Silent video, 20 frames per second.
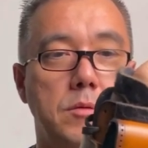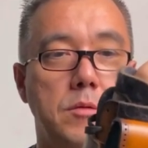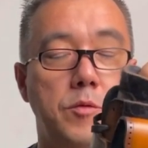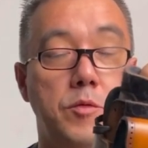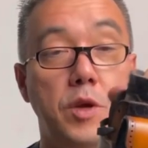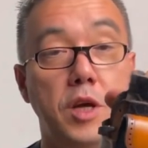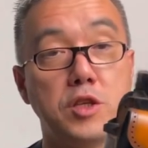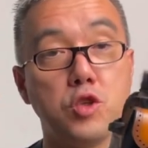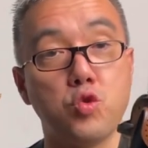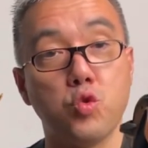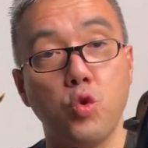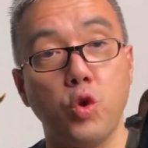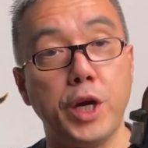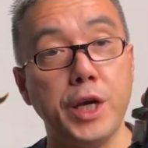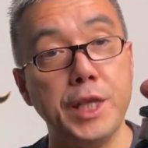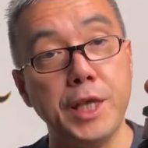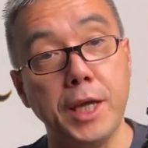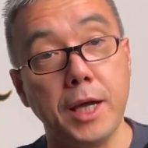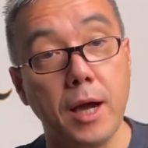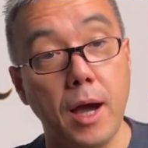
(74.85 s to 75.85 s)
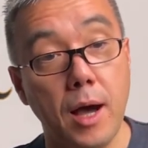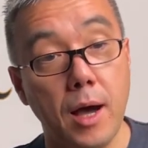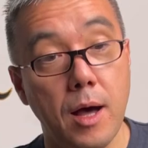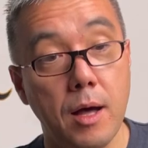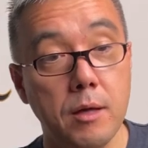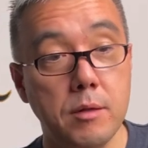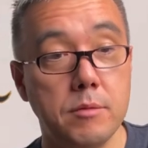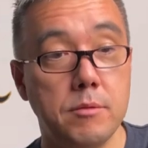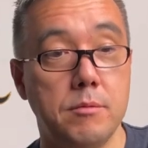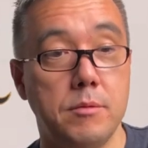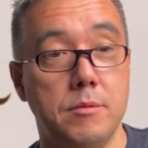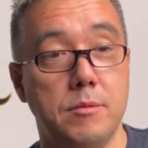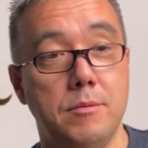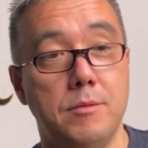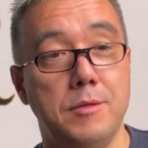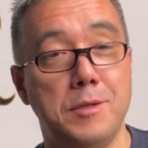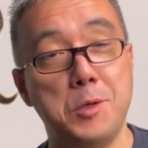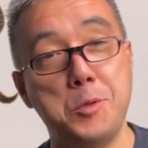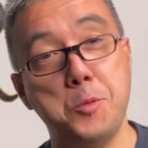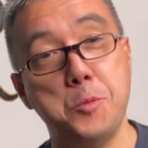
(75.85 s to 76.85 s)
фляжечку коньяка
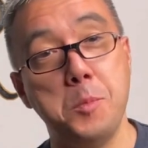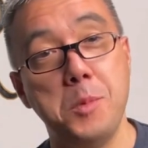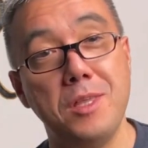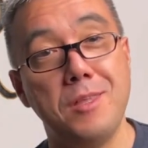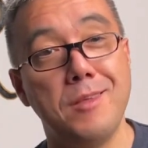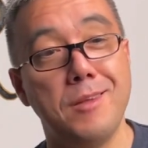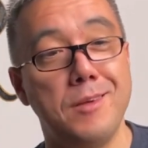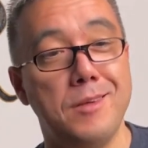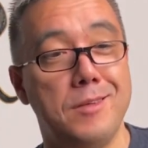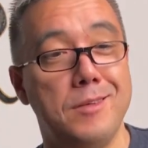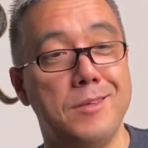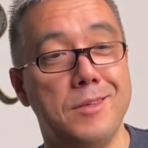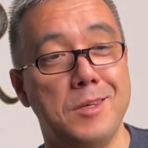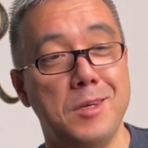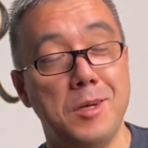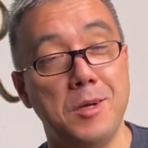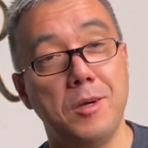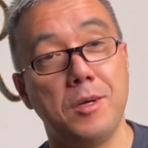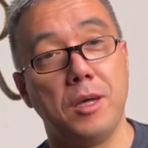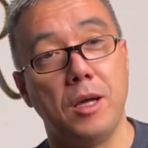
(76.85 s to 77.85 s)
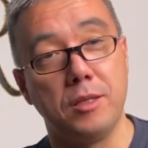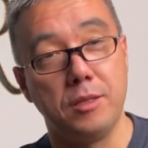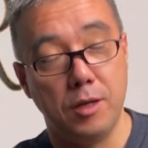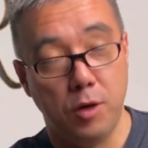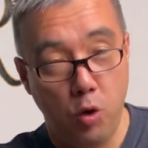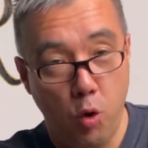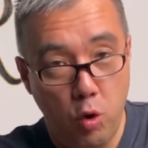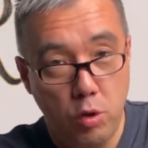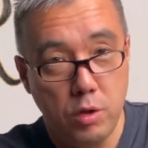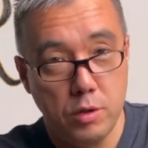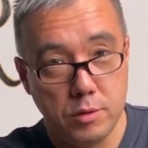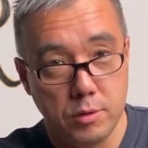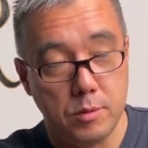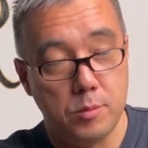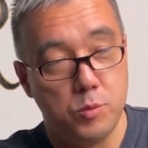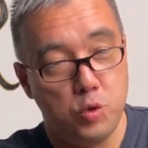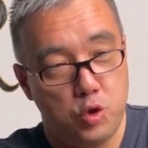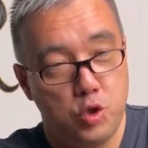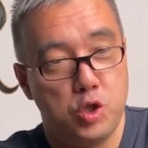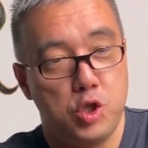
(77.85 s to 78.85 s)
для любителей. Когда холодно,
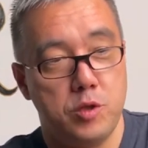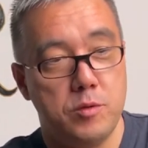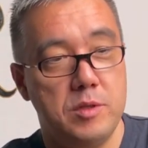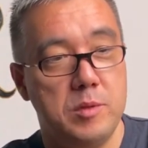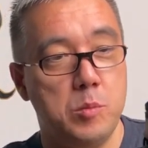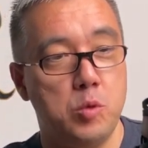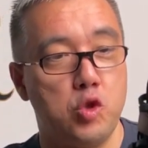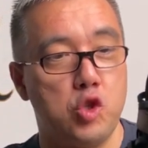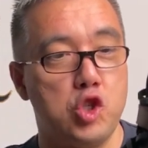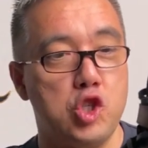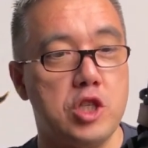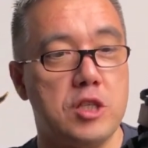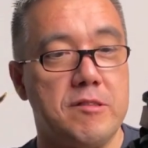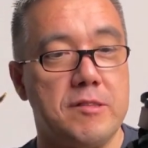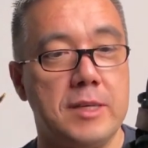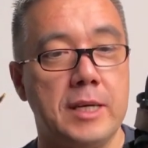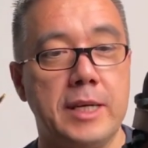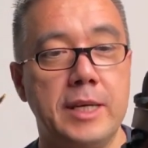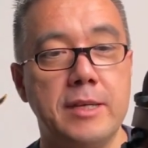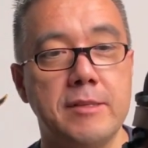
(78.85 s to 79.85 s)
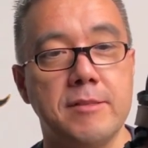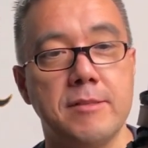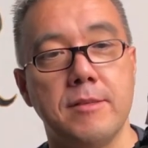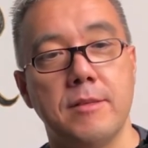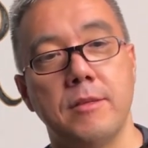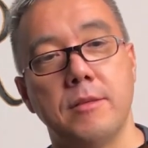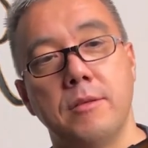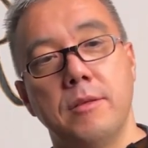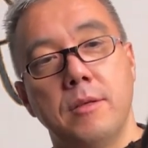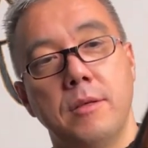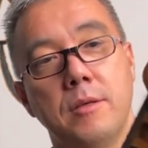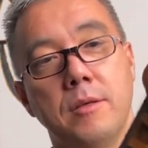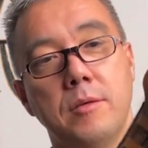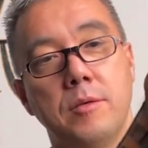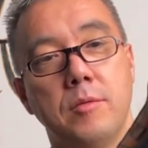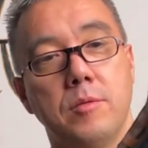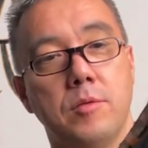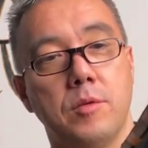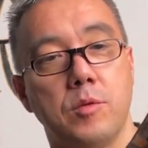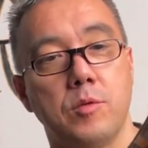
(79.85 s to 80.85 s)
можно же немножечко согреться.
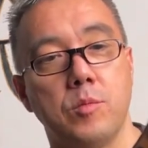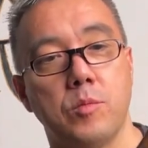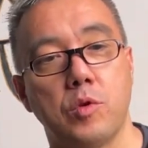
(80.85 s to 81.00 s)
Вот.